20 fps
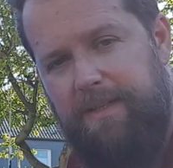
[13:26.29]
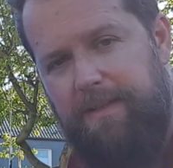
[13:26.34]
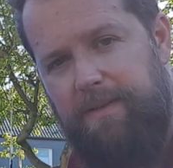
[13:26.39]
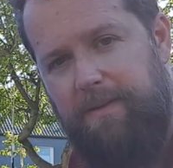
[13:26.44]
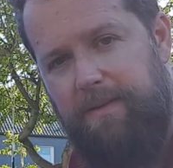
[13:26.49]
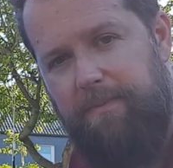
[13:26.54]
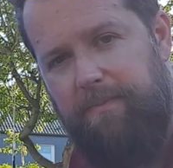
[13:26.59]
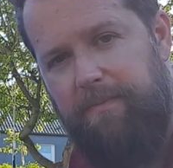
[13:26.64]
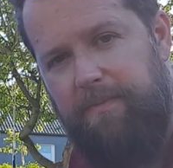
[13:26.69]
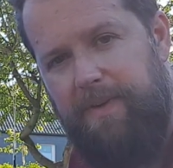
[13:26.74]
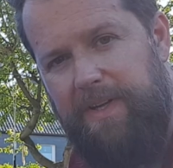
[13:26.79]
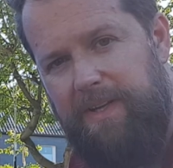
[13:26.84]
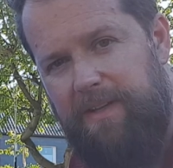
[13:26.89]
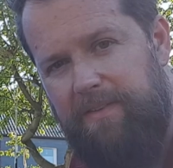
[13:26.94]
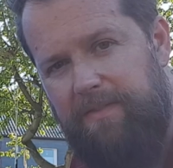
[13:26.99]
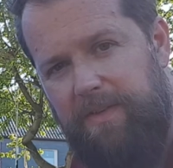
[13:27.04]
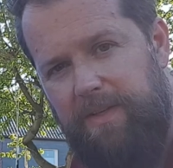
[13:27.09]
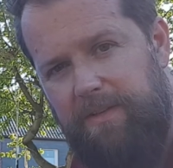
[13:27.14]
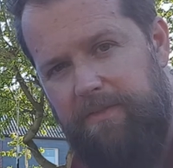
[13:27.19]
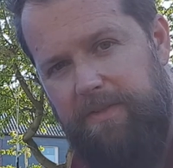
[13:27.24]
Ähm, weil
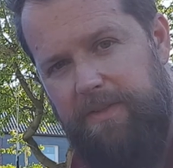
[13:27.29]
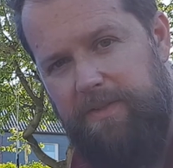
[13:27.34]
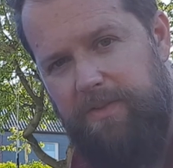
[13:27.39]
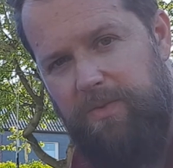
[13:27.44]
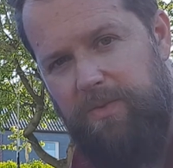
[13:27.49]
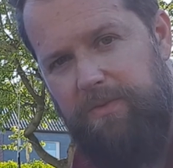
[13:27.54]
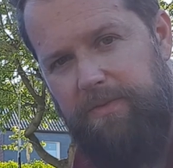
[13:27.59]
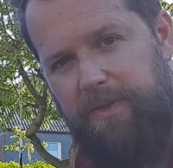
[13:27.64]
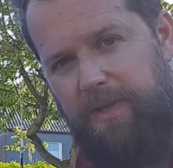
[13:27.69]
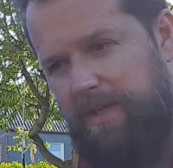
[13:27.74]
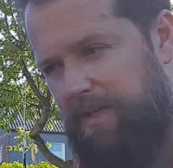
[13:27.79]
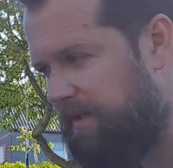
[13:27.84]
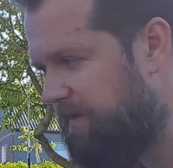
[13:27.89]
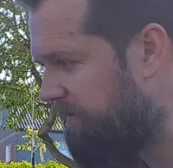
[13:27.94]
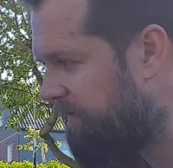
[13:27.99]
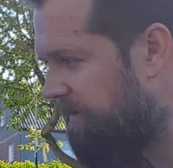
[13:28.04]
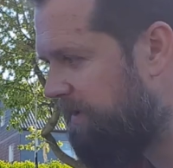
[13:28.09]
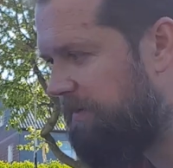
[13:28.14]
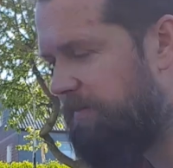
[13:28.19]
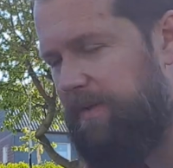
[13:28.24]
das wäre ja viel zu gefährlich,
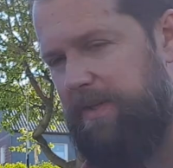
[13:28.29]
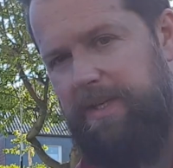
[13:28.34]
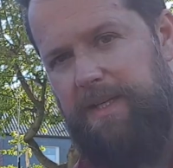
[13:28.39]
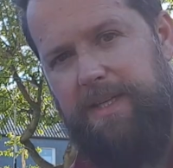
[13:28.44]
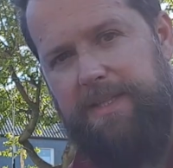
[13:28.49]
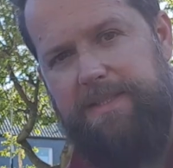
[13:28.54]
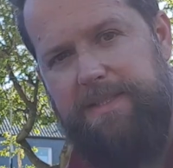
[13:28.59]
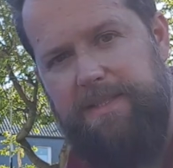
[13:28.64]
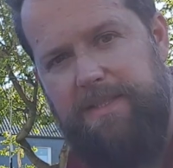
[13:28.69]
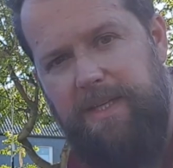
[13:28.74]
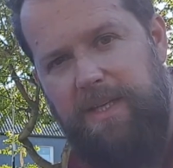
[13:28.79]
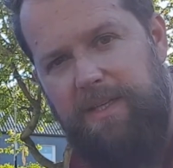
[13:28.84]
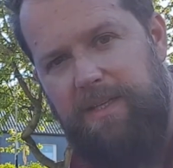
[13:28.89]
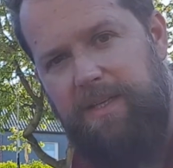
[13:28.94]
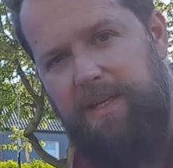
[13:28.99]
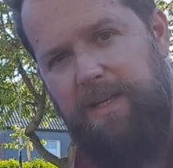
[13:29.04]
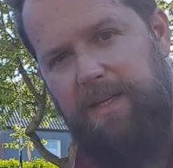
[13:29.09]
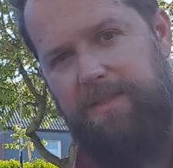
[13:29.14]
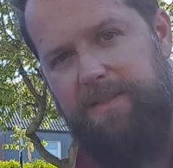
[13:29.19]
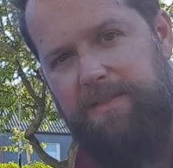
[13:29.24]
wenn hier meine Katze dran
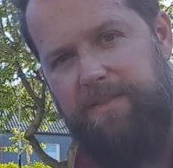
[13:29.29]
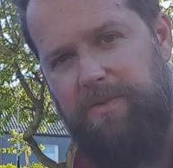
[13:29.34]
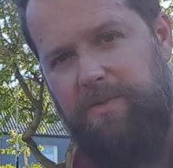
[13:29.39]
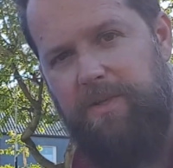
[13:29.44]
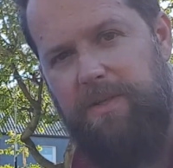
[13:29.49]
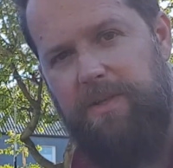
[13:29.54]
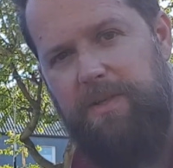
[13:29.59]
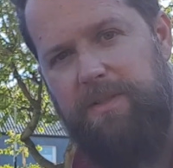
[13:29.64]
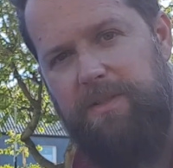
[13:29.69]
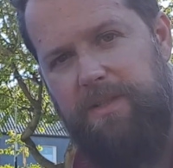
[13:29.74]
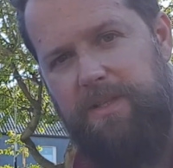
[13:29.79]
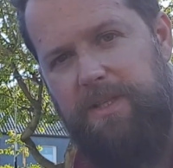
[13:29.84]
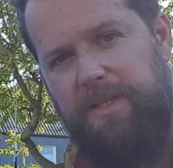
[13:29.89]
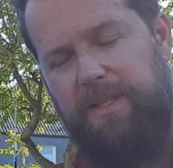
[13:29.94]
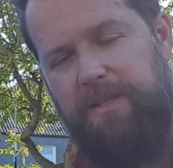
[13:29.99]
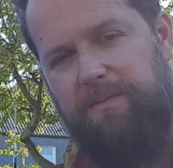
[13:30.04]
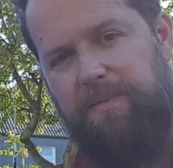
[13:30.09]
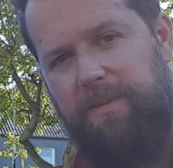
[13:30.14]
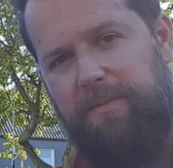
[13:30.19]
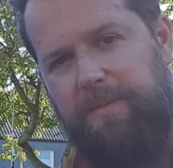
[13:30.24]
kratzt oder irgendein
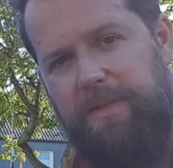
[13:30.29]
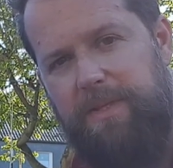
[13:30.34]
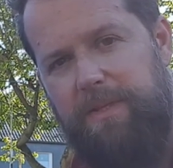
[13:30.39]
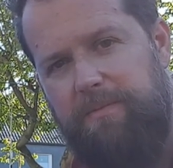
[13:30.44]
Kind mal mit